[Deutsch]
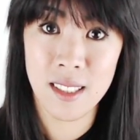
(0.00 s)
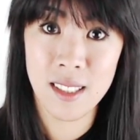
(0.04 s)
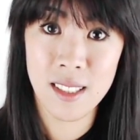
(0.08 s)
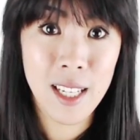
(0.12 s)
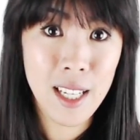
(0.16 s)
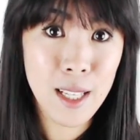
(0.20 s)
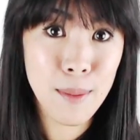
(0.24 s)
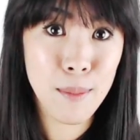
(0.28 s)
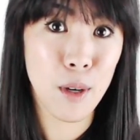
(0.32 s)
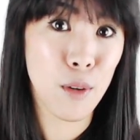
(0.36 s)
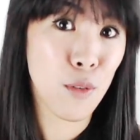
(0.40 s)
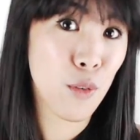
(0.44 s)

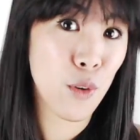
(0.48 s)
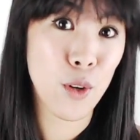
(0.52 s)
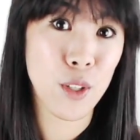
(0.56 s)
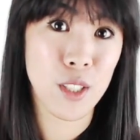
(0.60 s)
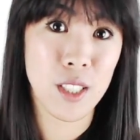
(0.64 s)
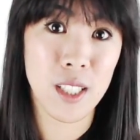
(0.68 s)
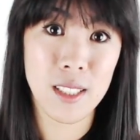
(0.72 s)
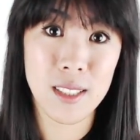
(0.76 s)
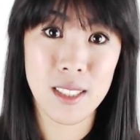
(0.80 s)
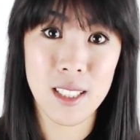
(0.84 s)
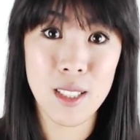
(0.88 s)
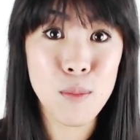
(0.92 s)

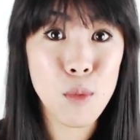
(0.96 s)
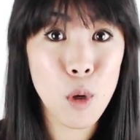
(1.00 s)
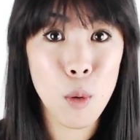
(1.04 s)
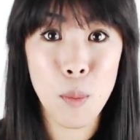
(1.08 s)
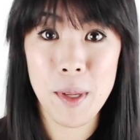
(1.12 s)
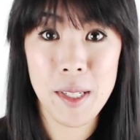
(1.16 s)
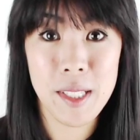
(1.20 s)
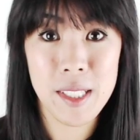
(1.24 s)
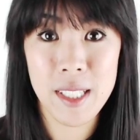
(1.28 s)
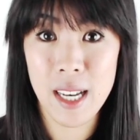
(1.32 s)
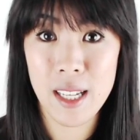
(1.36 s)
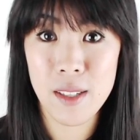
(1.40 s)
Klimaforscher sind
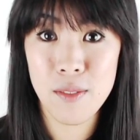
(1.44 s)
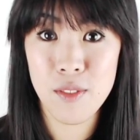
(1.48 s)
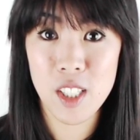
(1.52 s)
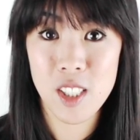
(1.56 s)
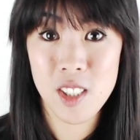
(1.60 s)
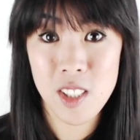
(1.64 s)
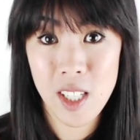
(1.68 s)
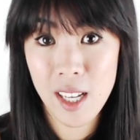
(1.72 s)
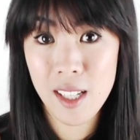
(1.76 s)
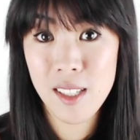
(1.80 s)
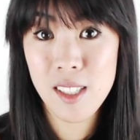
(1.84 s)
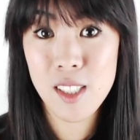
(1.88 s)
momentan
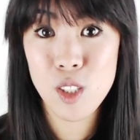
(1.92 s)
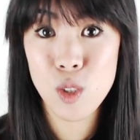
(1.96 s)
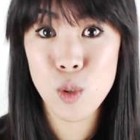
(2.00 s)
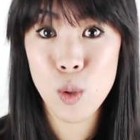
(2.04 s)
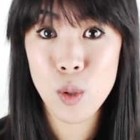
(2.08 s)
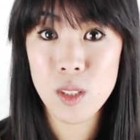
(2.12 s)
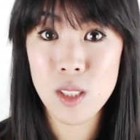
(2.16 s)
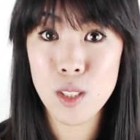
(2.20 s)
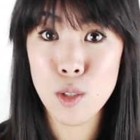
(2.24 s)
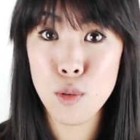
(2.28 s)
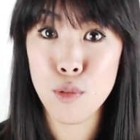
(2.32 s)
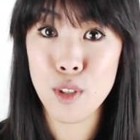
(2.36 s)
wahrscheinlich
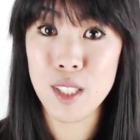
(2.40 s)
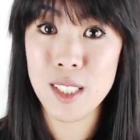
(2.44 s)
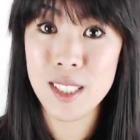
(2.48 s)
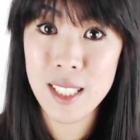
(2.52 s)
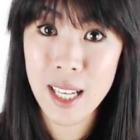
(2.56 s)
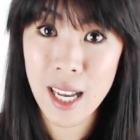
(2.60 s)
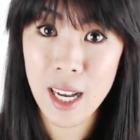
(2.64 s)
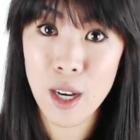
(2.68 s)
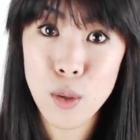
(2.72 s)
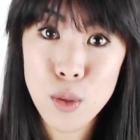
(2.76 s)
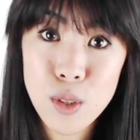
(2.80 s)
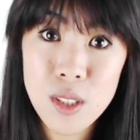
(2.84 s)
noch die
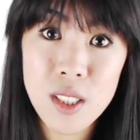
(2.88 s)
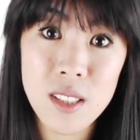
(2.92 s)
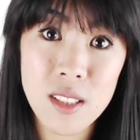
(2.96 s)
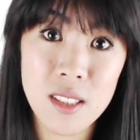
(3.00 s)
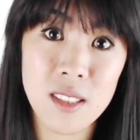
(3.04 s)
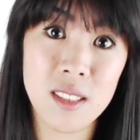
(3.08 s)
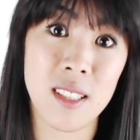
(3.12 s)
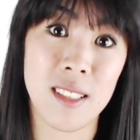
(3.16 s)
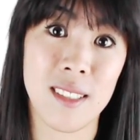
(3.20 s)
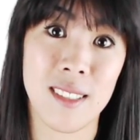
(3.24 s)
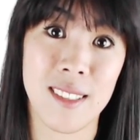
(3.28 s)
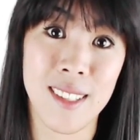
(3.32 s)

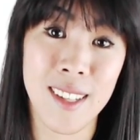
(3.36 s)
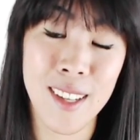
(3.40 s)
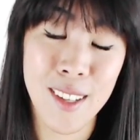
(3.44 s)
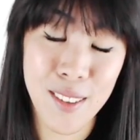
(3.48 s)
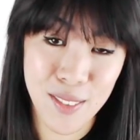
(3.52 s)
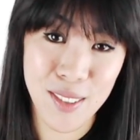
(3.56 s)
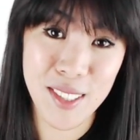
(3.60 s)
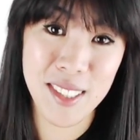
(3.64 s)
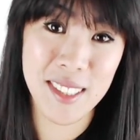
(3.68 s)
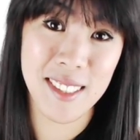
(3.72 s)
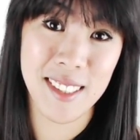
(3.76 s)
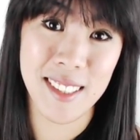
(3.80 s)
vertrautesten
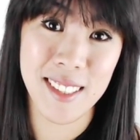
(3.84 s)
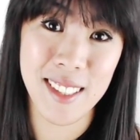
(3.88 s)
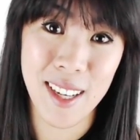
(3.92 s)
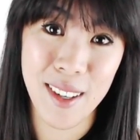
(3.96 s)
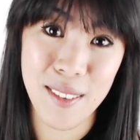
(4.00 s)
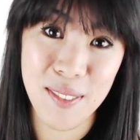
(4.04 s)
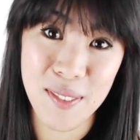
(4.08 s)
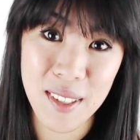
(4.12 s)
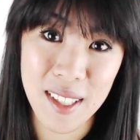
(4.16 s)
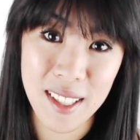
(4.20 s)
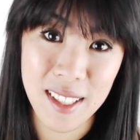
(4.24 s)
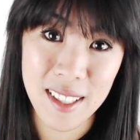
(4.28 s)

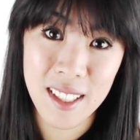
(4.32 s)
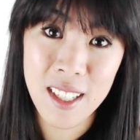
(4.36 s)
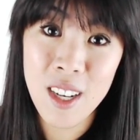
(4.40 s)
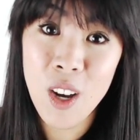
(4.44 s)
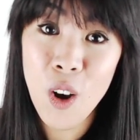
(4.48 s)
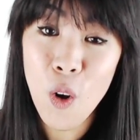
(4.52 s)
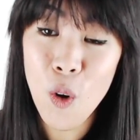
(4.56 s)
Wissenschaftler